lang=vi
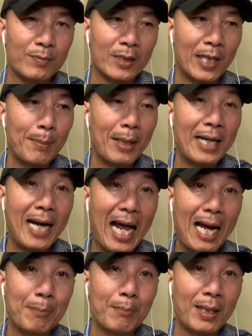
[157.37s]
khi mình đi
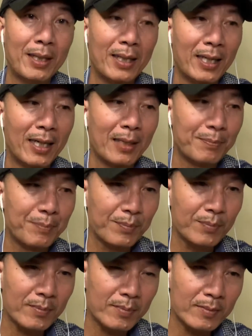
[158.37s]
làm mình à,
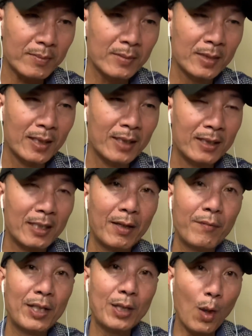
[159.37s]
tính
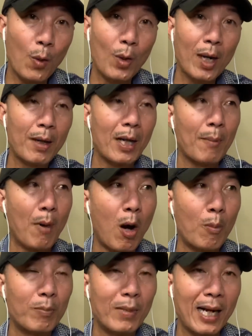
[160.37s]
với chủ á, là
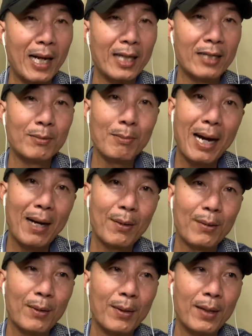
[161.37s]
một là lương bao
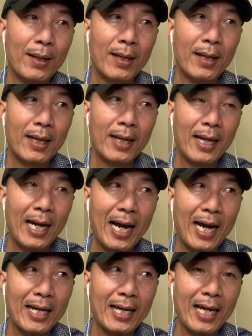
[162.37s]

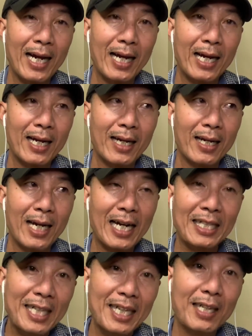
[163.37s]
hai là à,
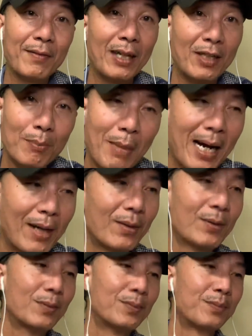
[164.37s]
ăn chia và lương bao
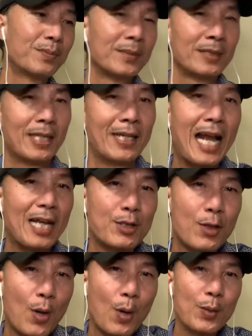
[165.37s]
thì đa
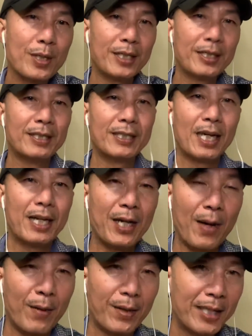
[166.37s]
số những người thợ
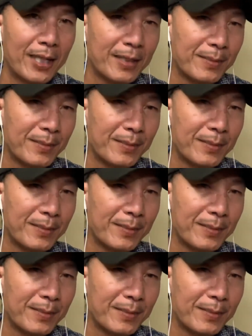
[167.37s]
giỏi á,